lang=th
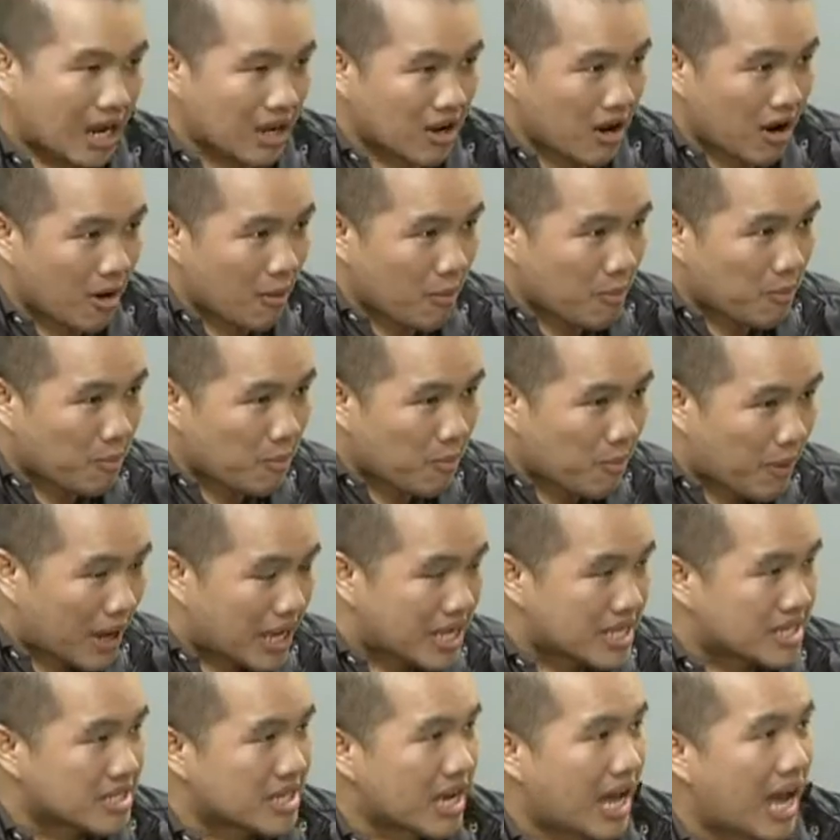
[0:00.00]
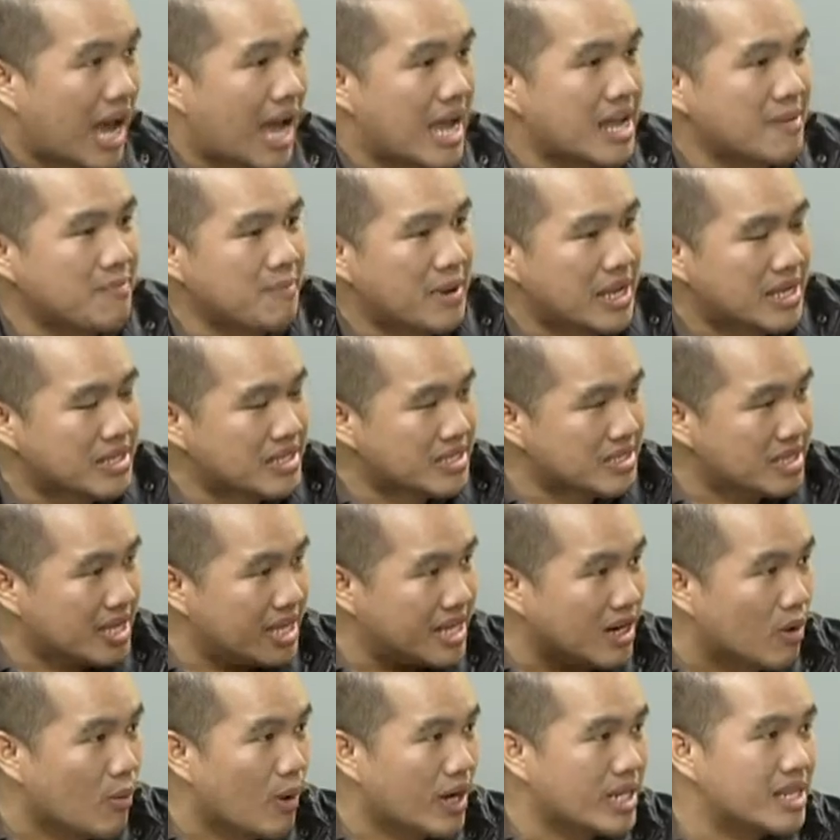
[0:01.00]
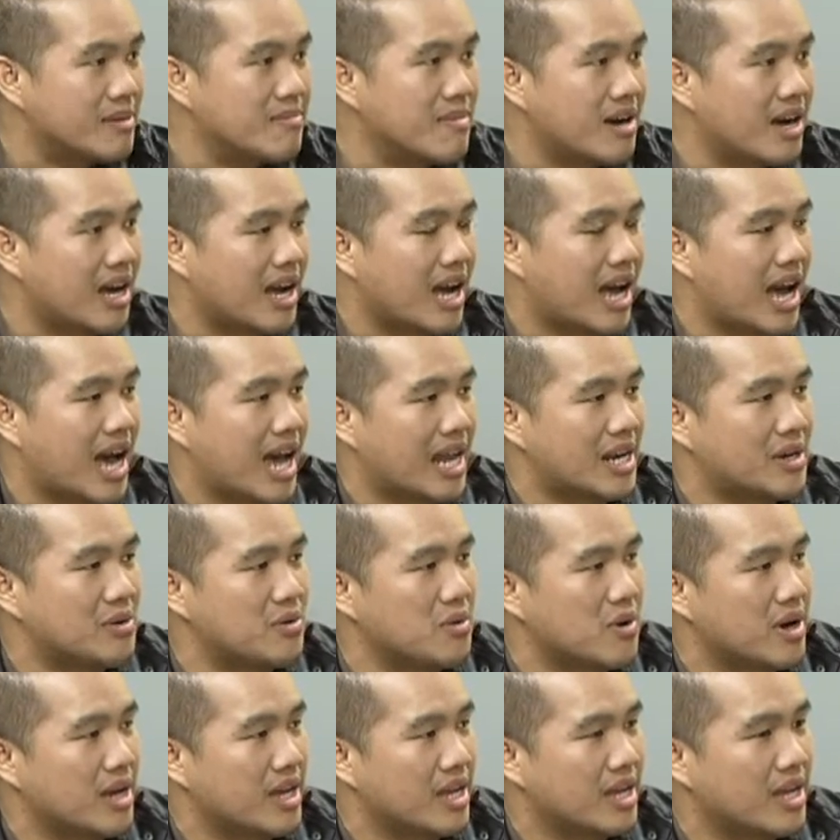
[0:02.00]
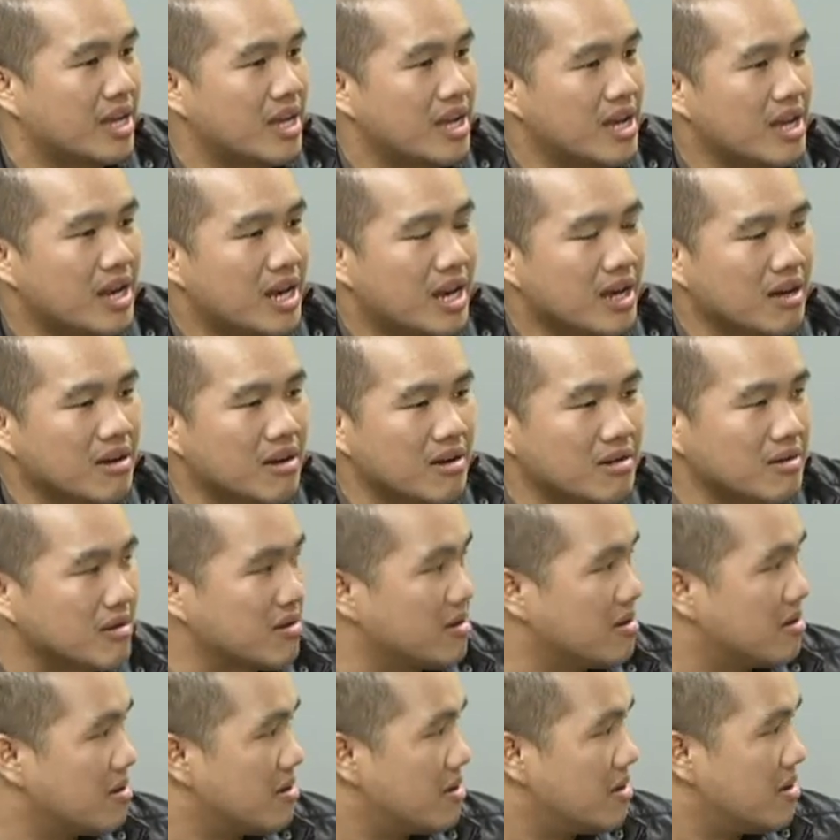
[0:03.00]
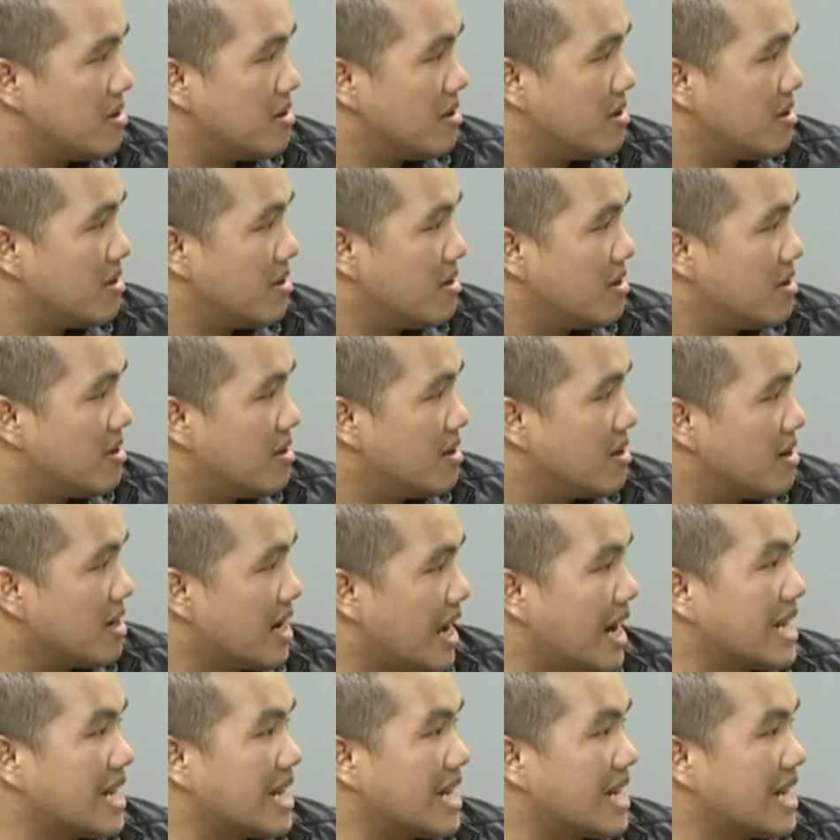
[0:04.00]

ก็ไปฉายไปชิงรางวัลที่เมืองคานด้วย แล้วได้ก็พวงมาเยอะไหมกำลัง